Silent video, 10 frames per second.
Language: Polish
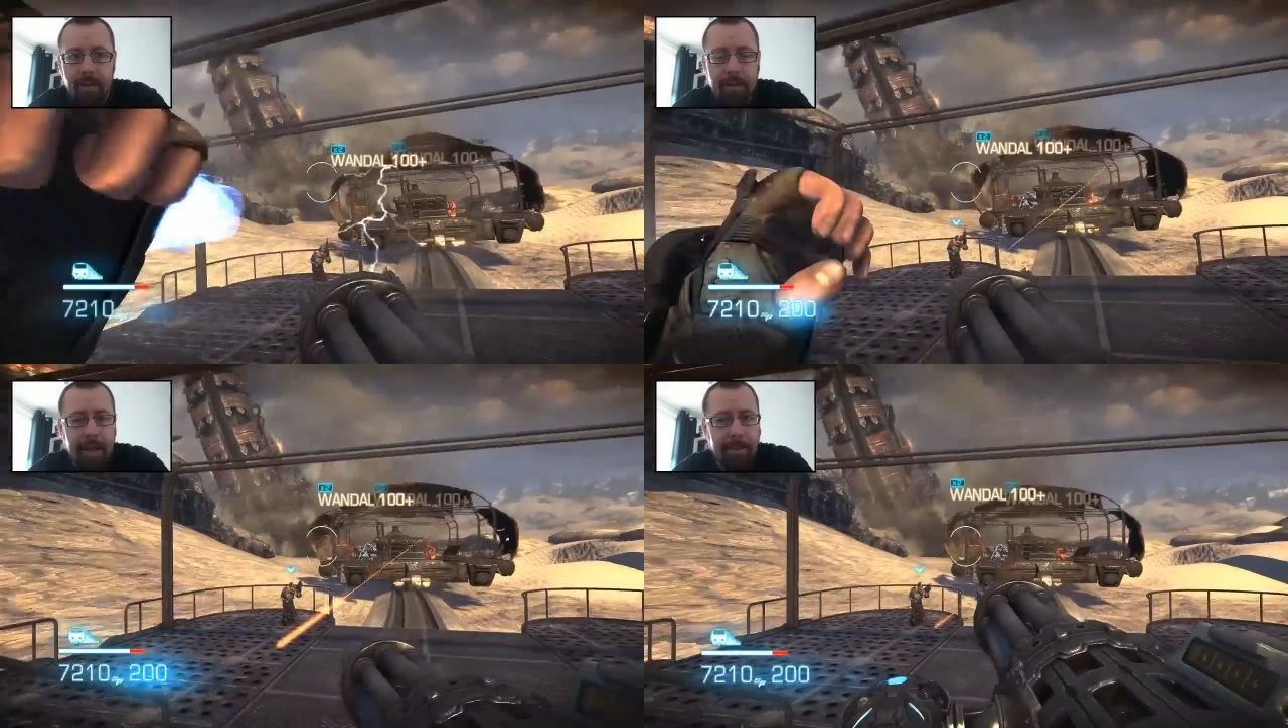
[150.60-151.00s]

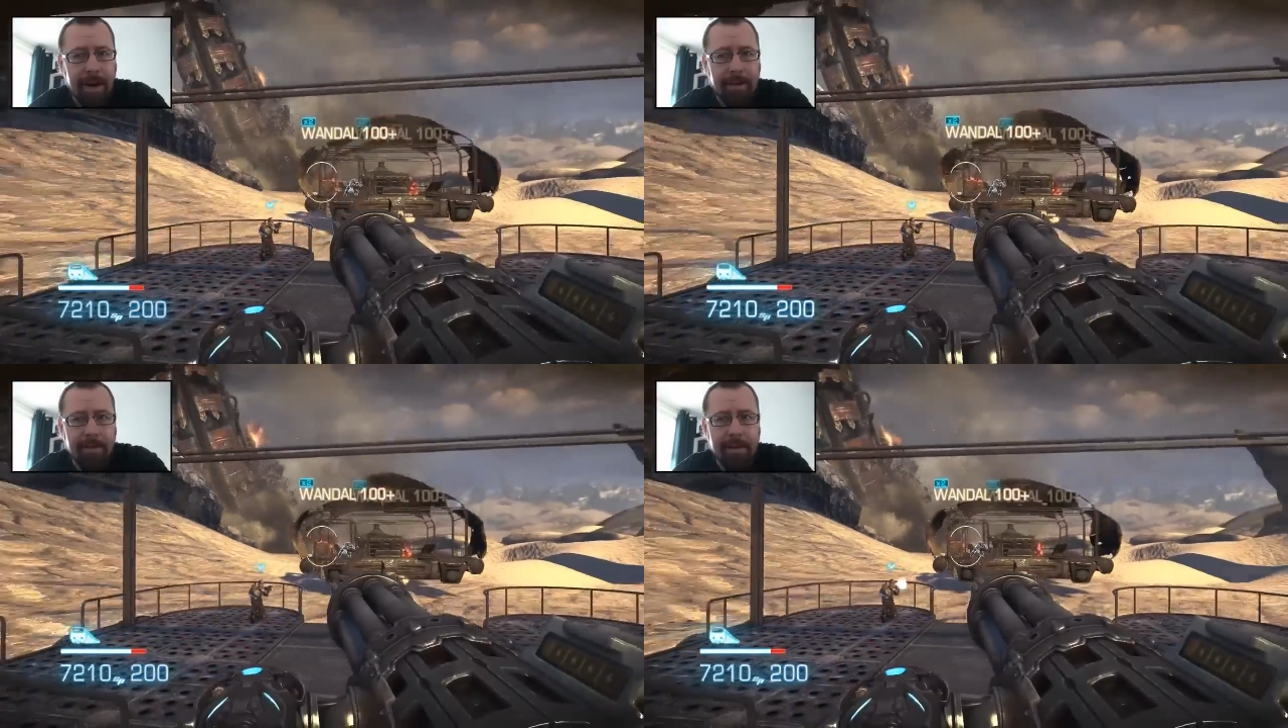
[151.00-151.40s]

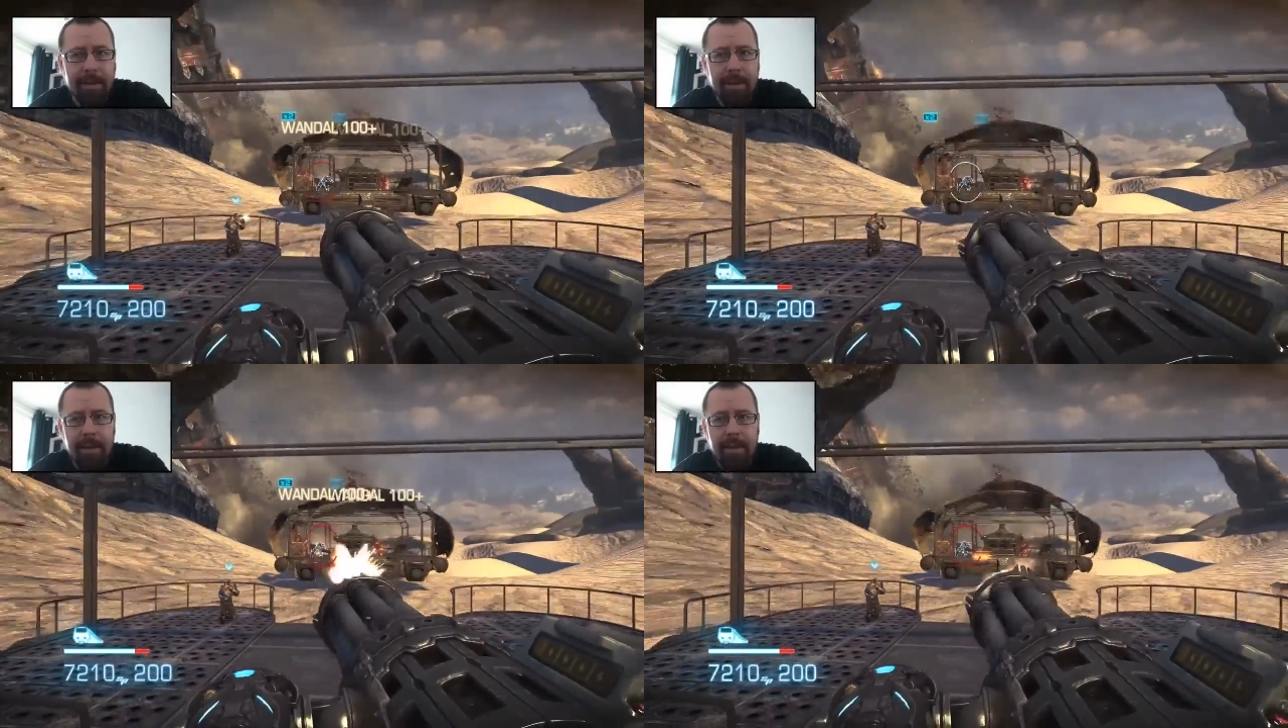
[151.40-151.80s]
Naprawdę.
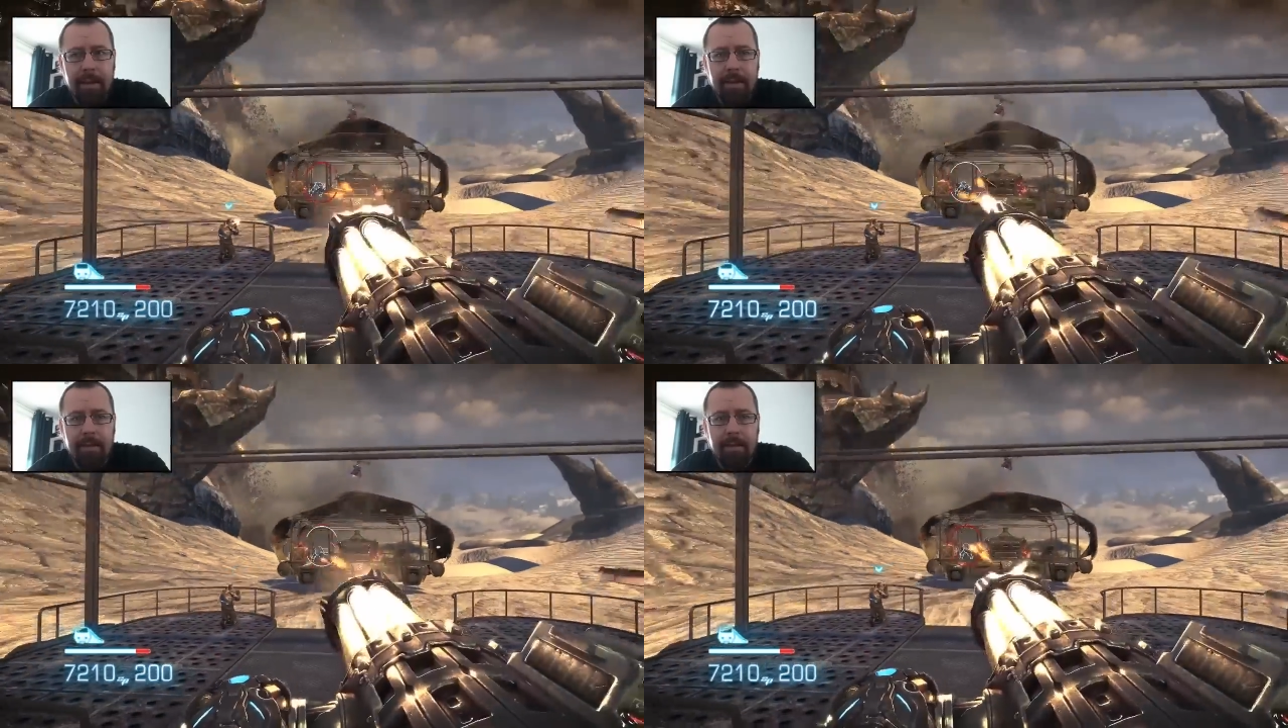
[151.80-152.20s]

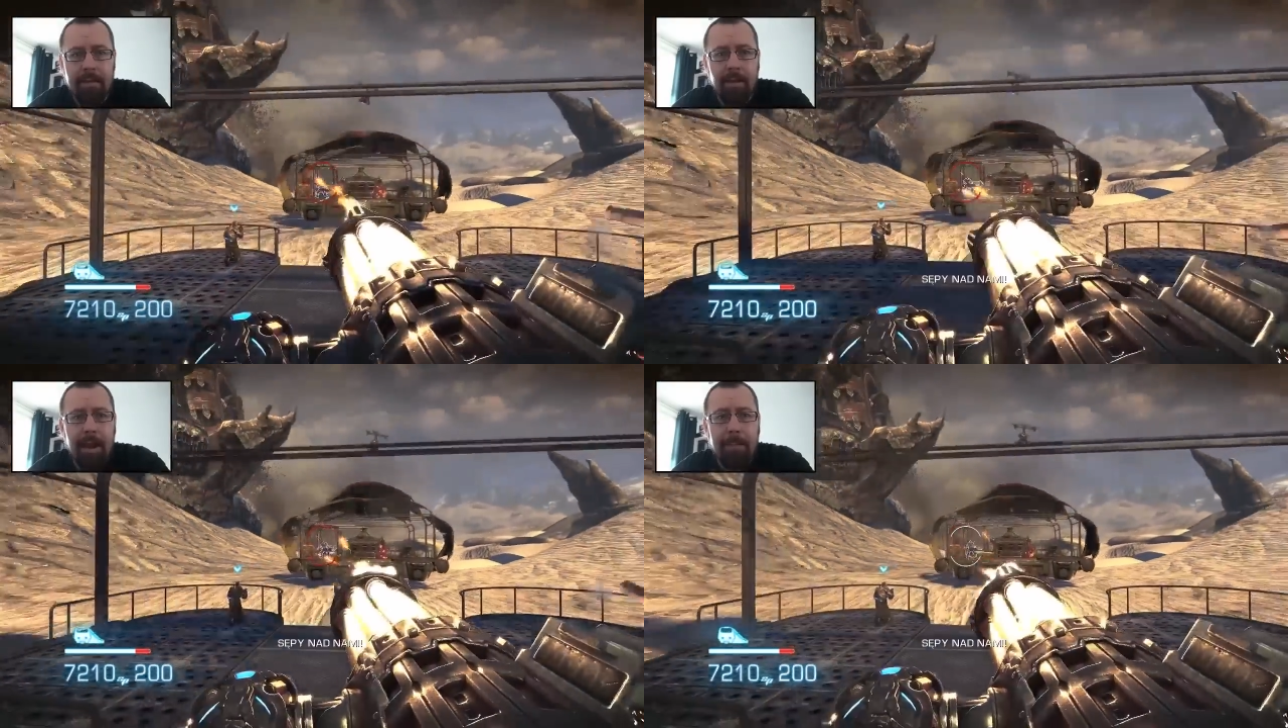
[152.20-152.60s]
E,
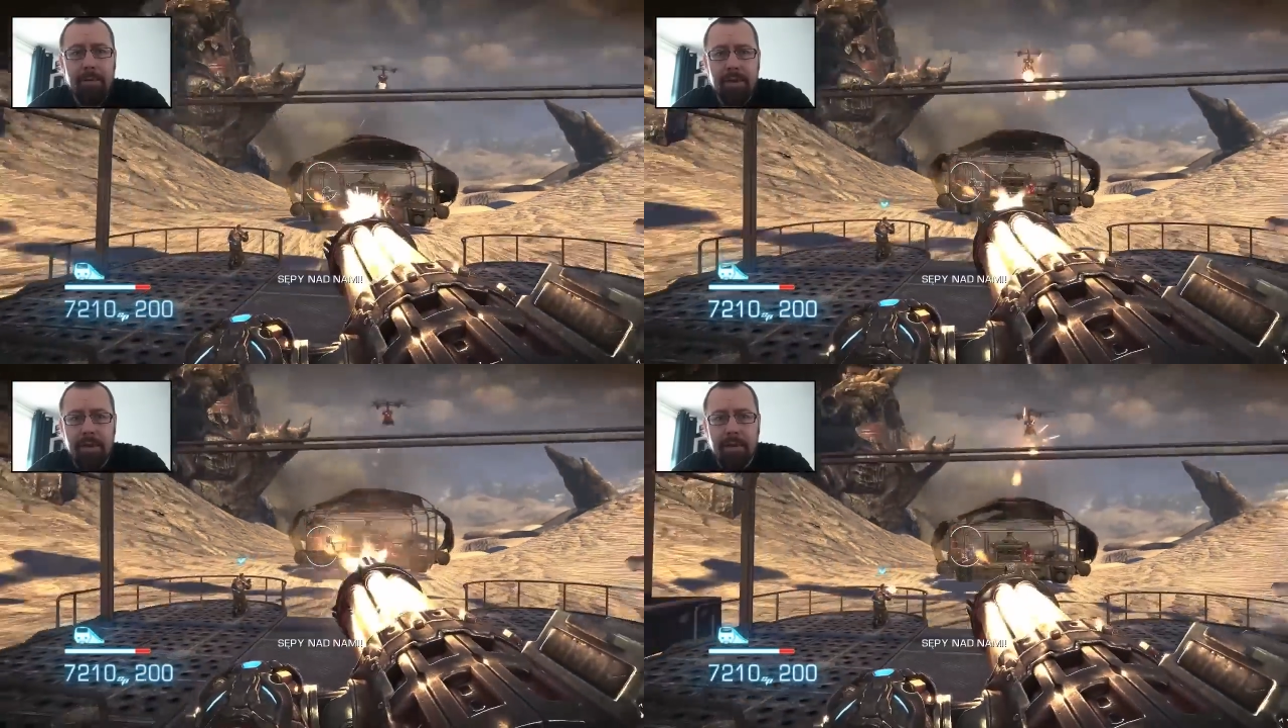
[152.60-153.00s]
no a
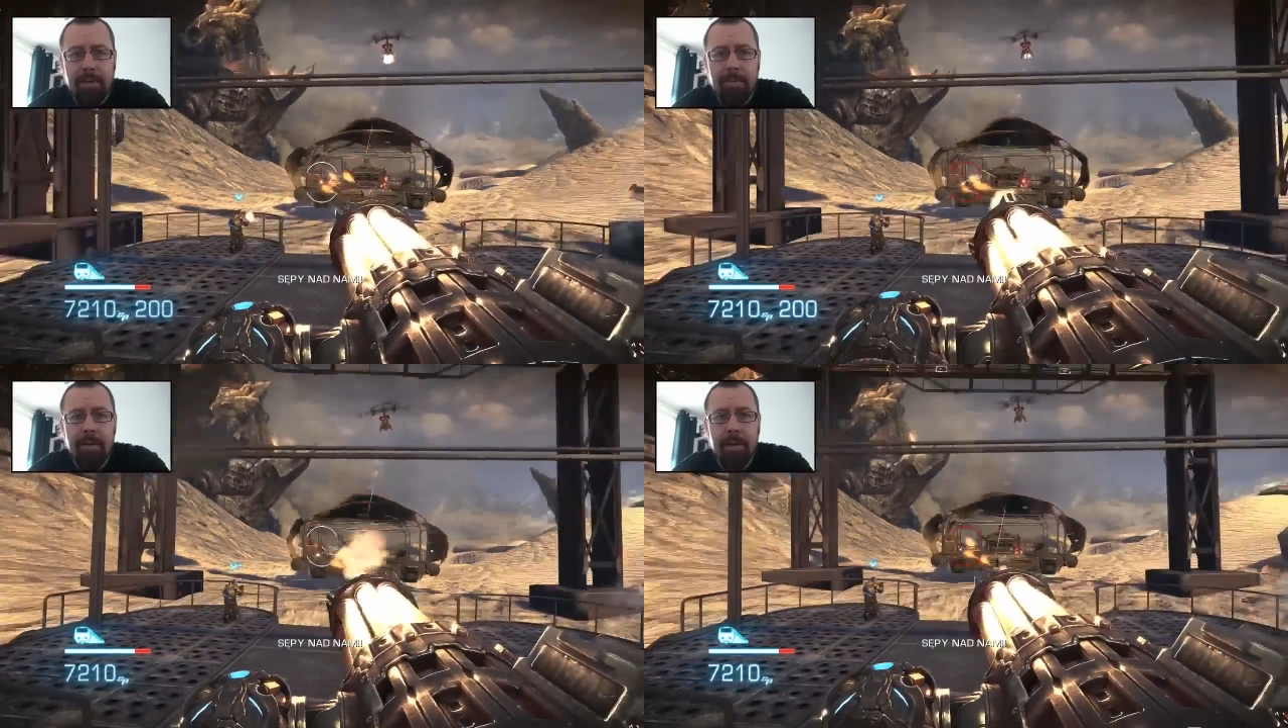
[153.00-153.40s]
przy
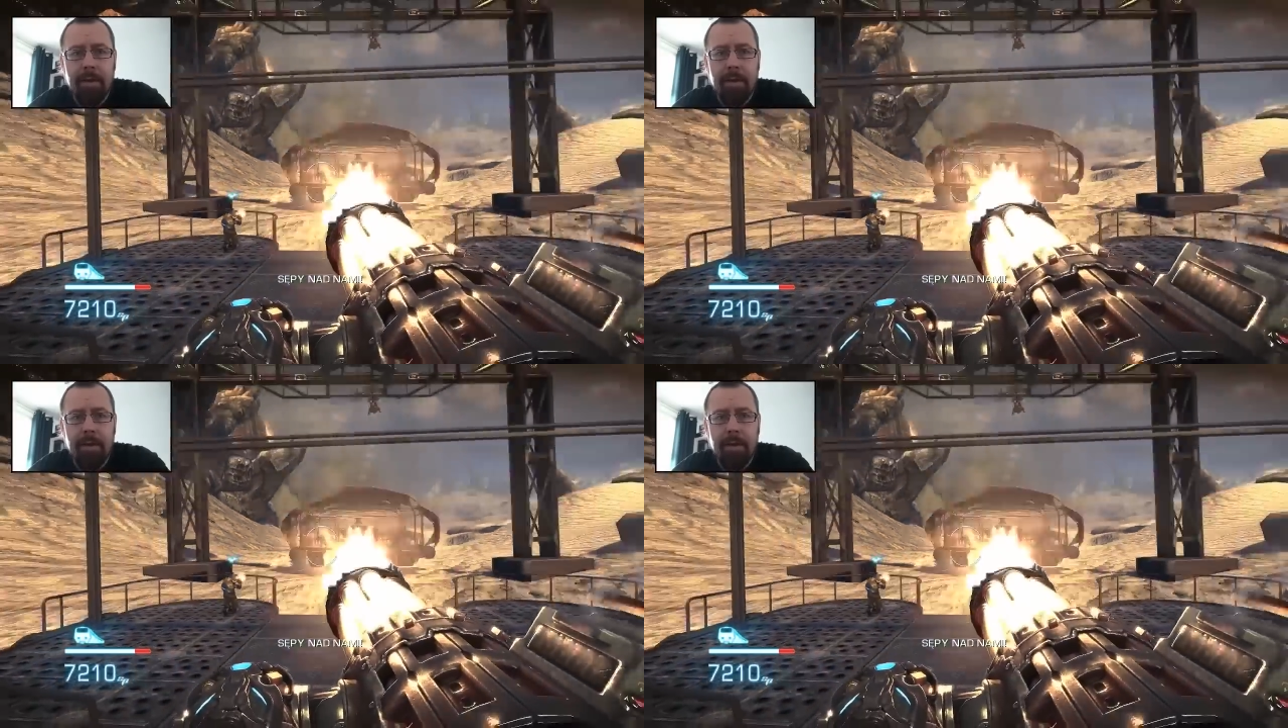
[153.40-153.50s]
tym